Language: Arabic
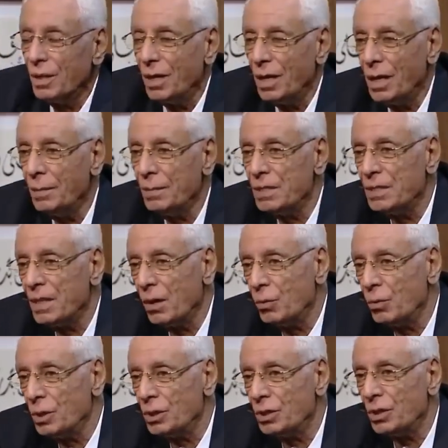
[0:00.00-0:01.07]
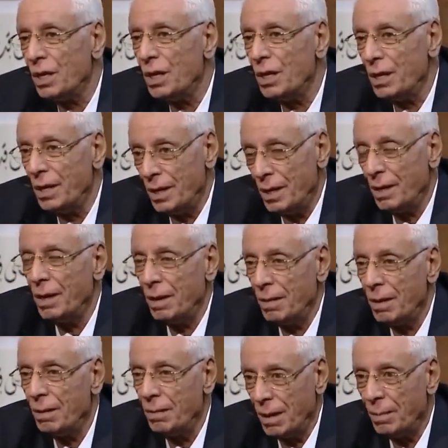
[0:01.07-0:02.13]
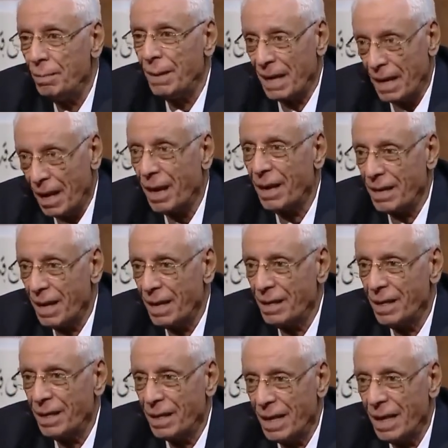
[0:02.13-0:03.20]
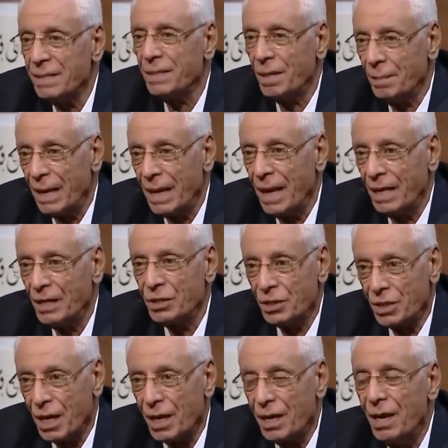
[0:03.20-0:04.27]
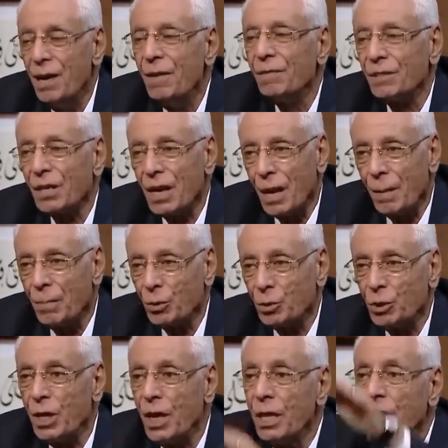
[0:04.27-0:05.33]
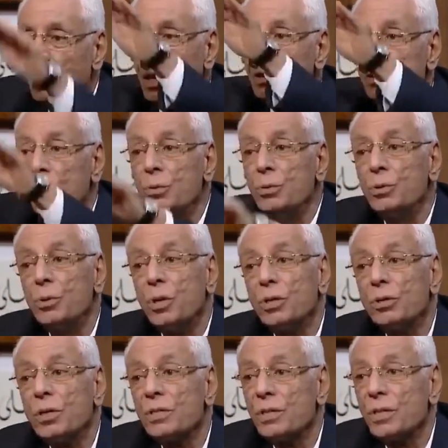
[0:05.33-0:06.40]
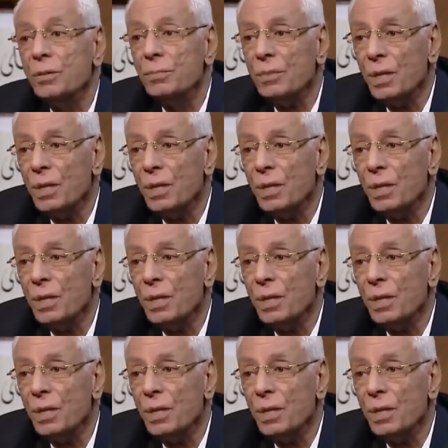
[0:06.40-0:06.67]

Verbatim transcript: اللي بتزود المناع يعني الجهاز المناعي يشتغل تطلع بروتينات هتزود سرعه الترسيب اه